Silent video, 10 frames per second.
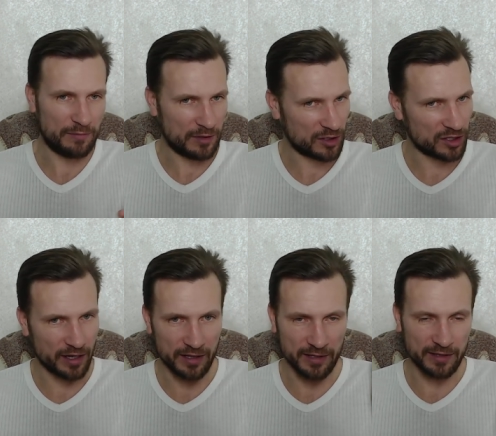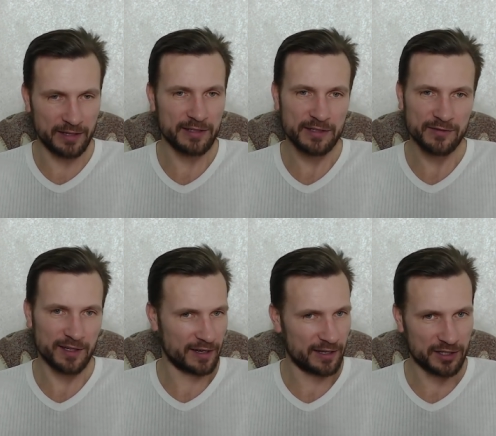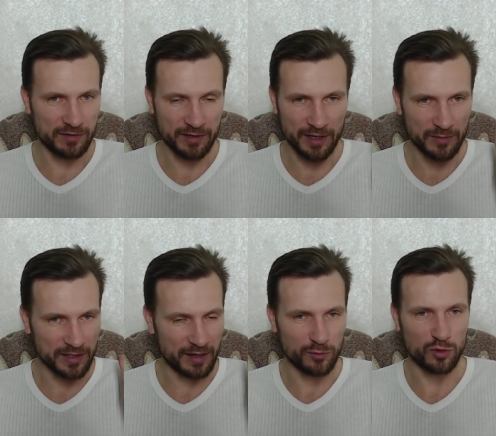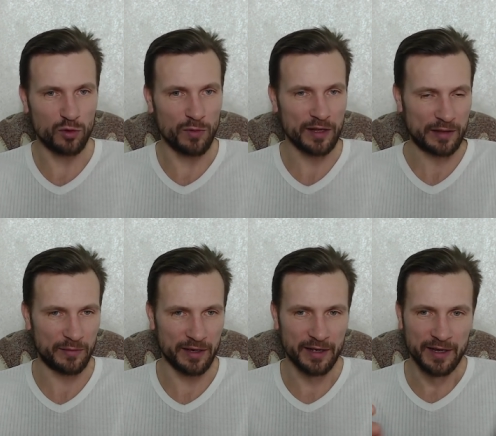начиная от атеистов, заканчивая там, не знаю, мусульманами,